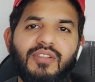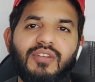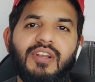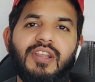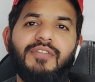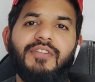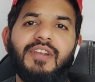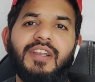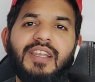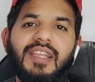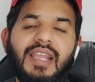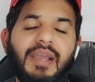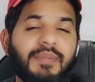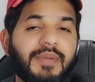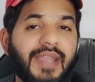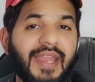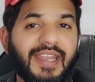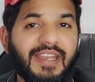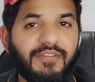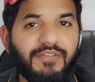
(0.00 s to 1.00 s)
तो डेफिनेटली
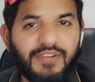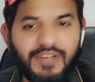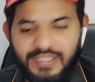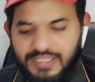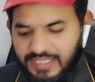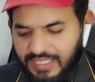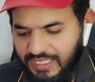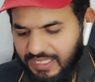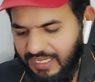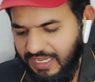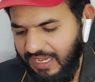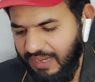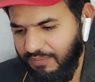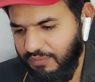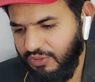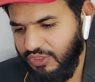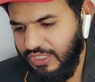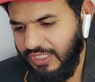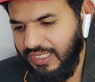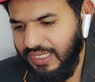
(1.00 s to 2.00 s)
आपकी आईडी फ्रीज नहीं है
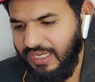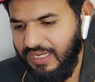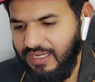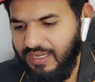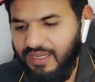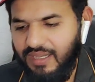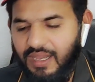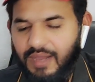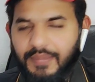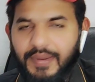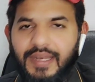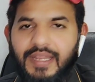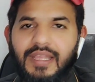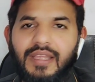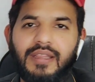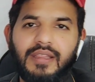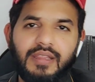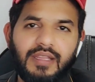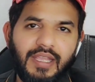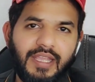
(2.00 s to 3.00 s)
आप पूछेंगे हाँ
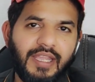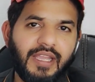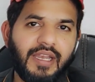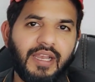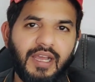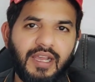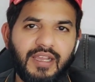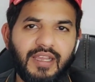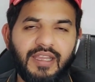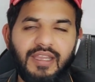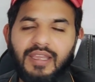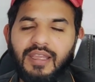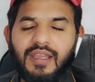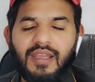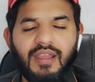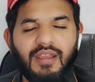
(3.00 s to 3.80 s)
हमारे एक लाख है